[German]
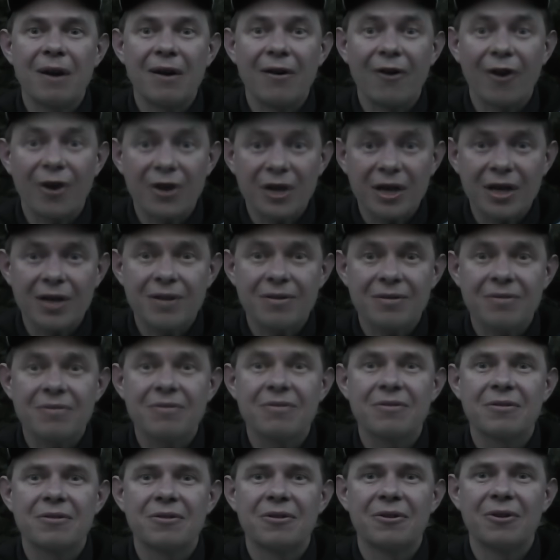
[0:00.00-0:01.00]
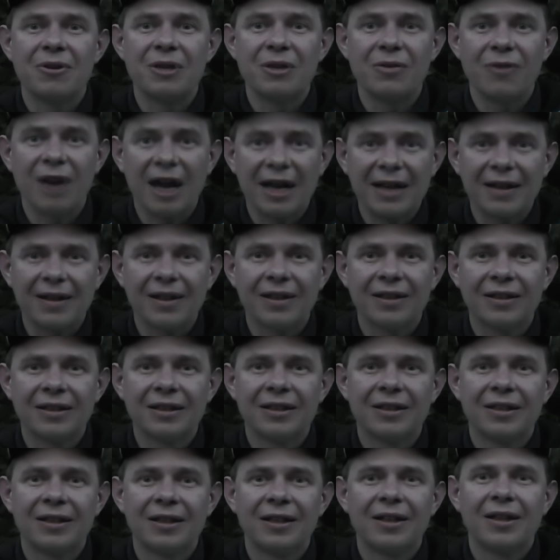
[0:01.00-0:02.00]
euer Uli Weiner
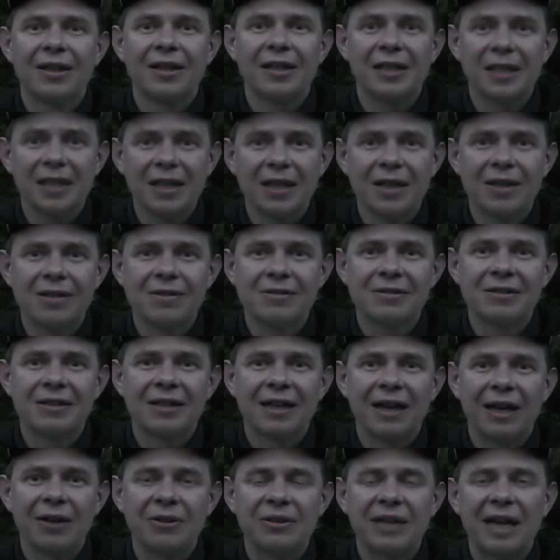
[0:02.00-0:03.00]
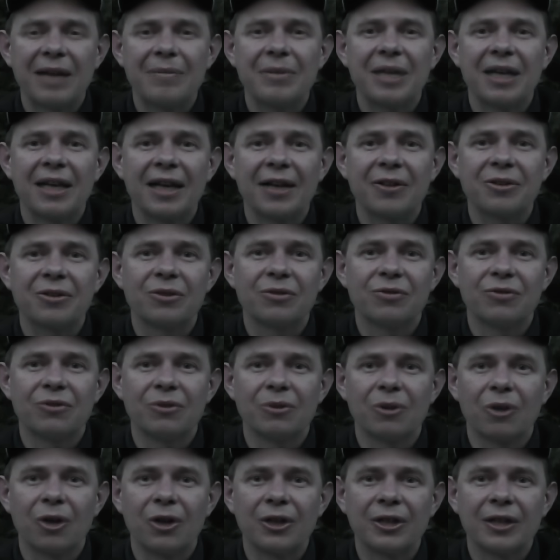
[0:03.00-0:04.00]
hier aus einem der letzten
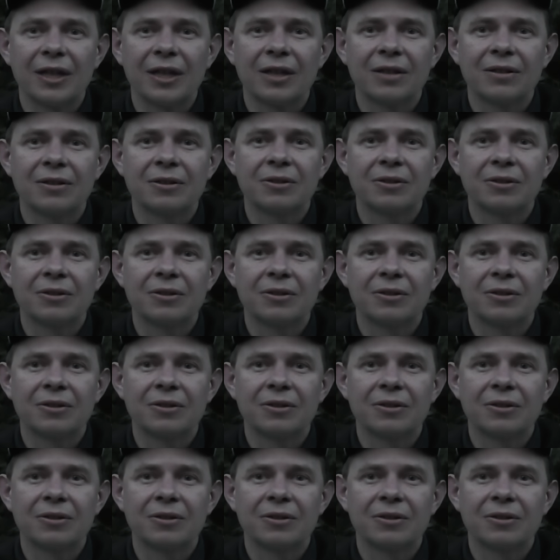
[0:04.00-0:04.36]
Funklöcher